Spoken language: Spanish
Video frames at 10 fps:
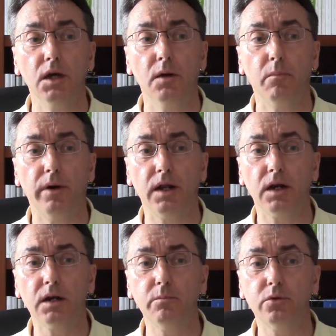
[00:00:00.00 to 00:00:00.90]
para
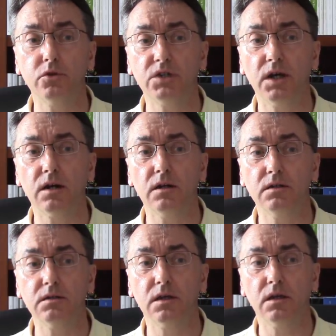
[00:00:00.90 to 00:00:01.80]

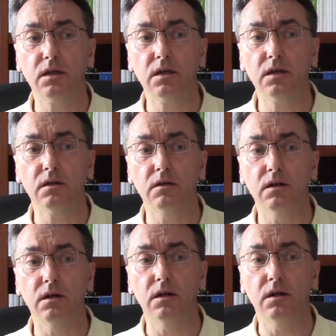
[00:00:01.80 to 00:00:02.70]
reprocharles que
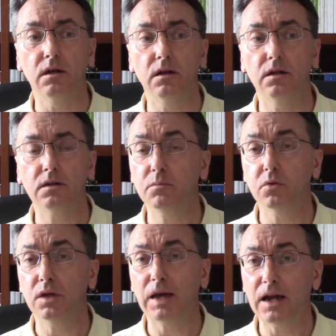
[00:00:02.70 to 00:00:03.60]
el, tipo
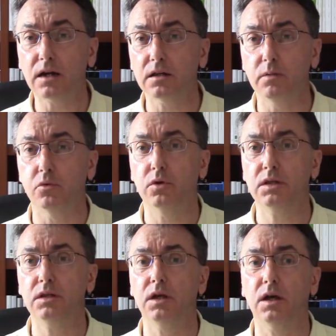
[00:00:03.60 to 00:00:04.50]
de arte
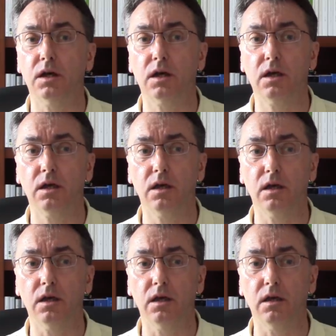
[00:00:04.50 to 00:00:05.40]
poética
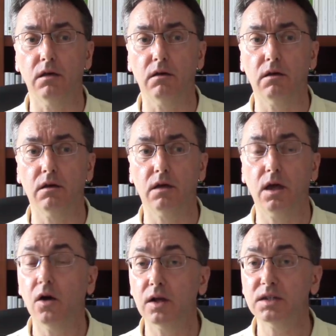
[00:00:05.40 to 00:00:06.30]
que,
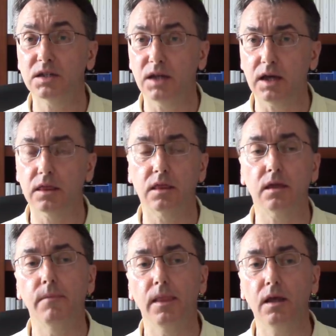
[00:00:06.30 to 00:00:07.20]
ahora se
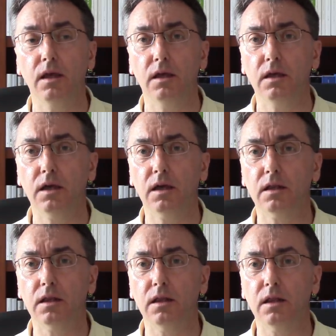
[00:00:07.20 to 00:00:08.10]
hace y que
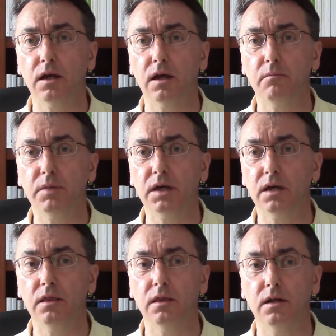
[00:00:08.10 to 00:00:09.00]
tendrá
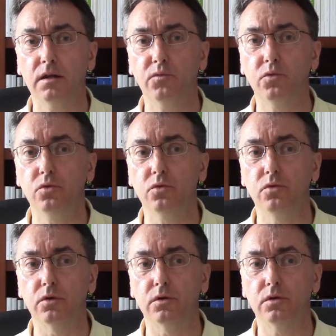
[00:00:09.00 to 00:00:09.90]
vigencia en el
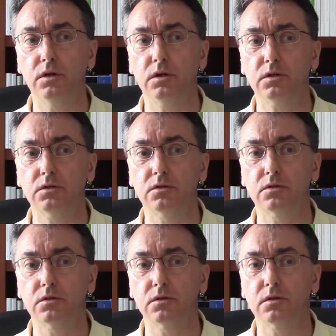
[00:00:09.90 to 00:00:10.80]
futuro es
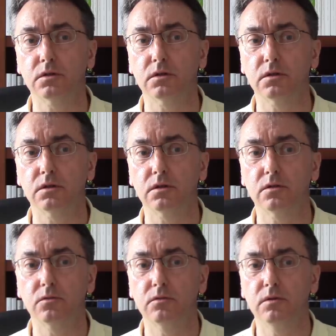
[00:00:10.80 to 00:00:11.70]
eh,
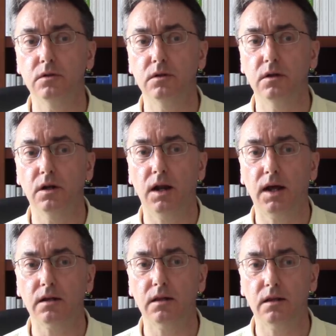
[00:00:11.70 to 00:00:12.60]
un
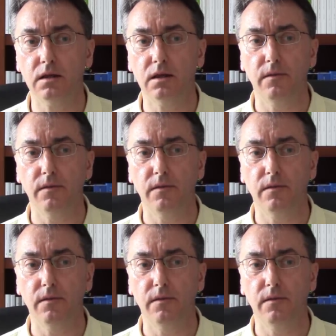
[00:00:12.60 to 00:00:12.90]
arte